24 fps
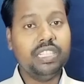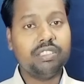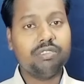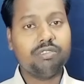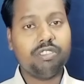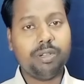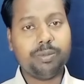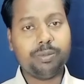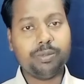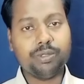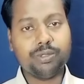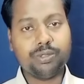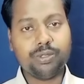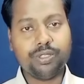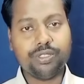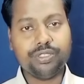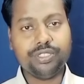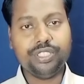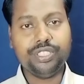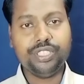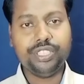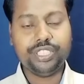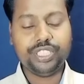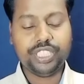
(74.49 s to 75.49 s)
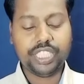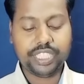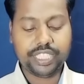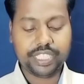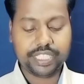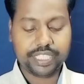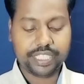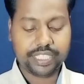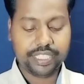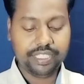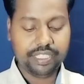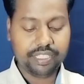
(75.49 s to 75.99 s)
तो आपको थोड़ी सी नीचे आ
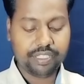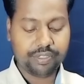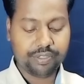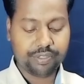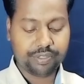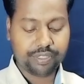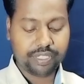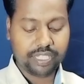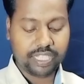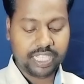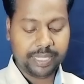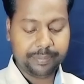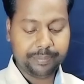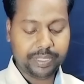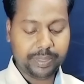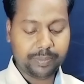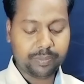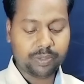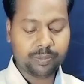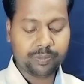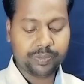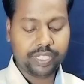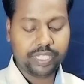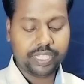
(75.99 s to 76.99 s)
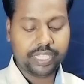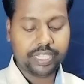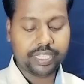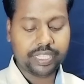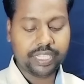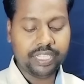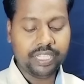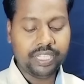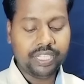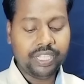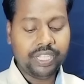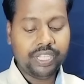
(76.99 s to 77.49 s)
जाना है और यहाँ पे आपको मिल
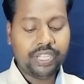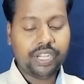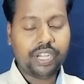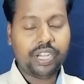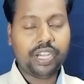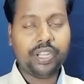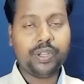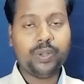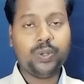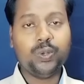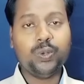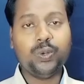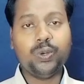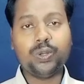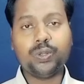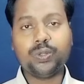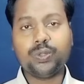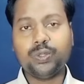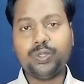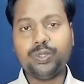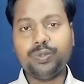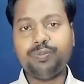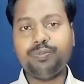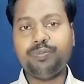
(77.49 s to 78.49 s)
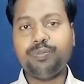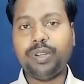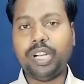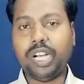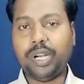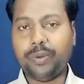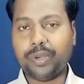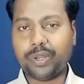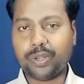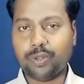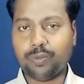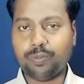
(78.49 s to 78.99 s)
जाएगा अनलॉक टू
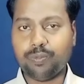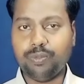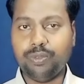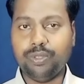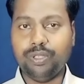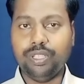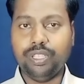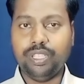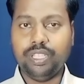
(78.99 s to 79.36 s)
पावर ऑफ